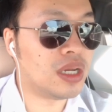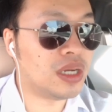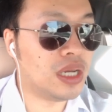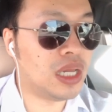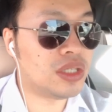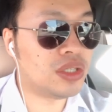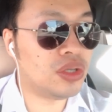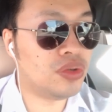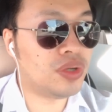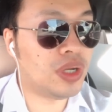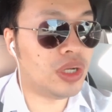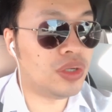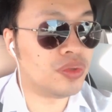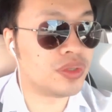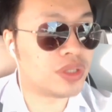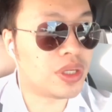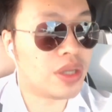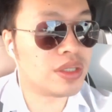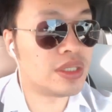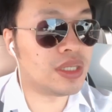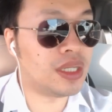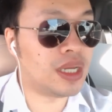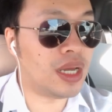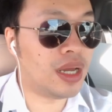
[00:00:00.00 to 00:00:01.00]
类似于这种
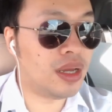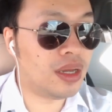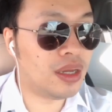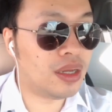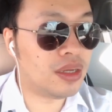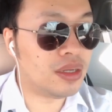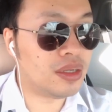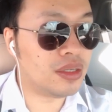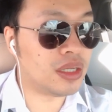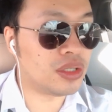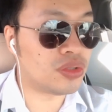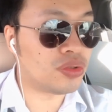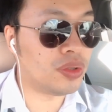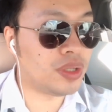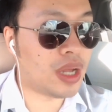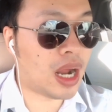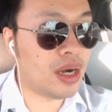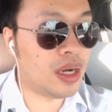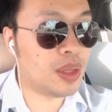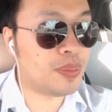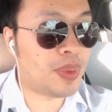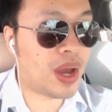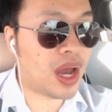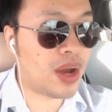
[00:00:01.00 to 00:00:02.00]
消息呢？你从
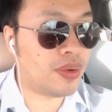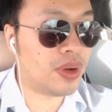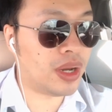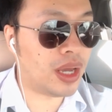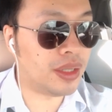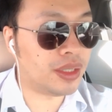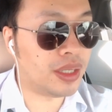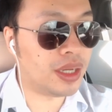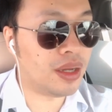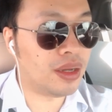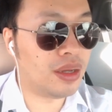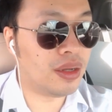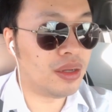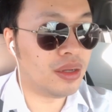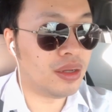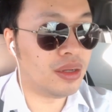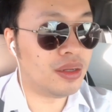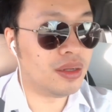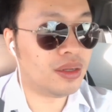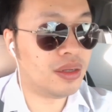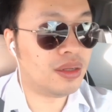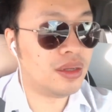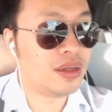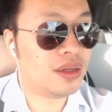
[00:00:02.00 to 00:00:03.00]
哪里扒过来的？
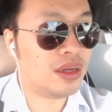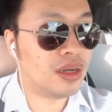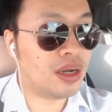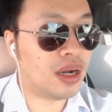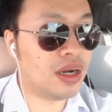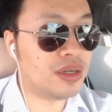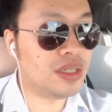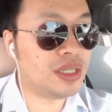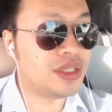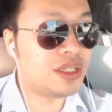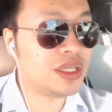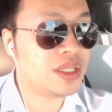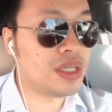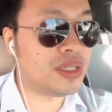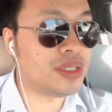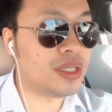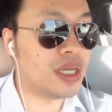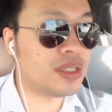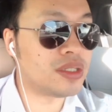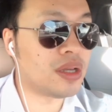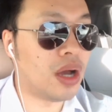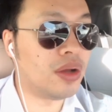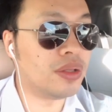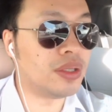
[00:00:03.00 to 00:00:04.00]
还是你自己
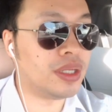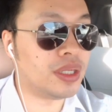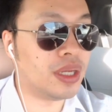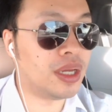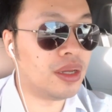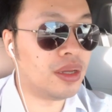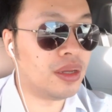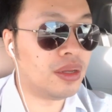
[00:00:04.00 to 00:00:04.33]
捏造的呢？